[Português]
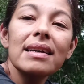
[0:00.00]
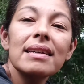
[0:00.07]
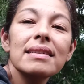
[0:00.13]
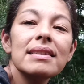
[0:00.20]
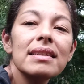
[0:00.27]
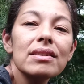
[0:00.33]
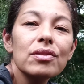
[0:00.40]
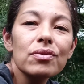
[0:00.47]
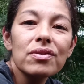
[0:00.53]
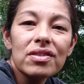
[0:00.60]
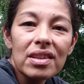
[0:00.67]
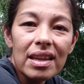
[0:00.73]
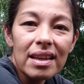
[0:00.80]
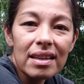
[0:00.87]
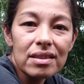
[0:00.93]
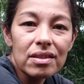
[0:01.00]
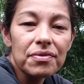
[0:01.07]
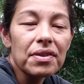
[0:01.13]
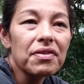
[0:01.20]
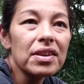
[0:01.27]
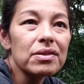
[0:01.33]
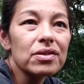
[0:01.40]
ser sucesso,
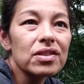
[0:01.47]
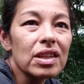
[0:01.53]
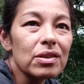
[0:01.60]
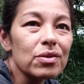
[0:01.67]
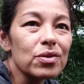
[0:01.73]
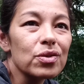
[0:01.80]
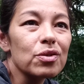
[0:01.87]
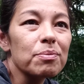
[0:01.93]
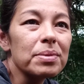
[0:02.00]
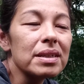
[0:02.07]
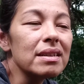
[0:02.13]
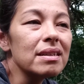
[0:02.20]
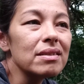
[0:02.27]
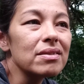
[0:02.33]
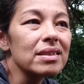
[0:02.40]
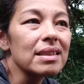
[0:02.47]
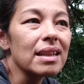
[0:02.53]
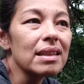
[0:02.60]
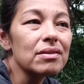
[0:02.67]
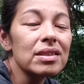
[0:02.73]
viver nos centros urbanos, entendeu?